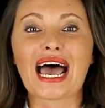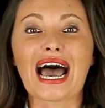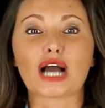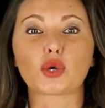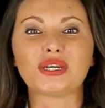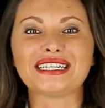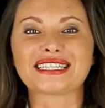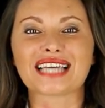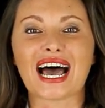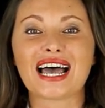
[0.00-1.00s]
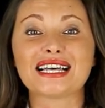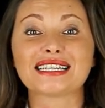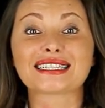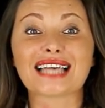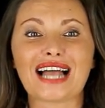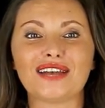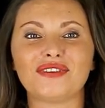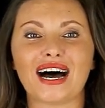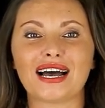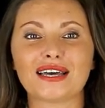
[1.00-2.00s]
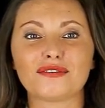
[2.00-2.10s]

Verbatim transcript: acquista, salva,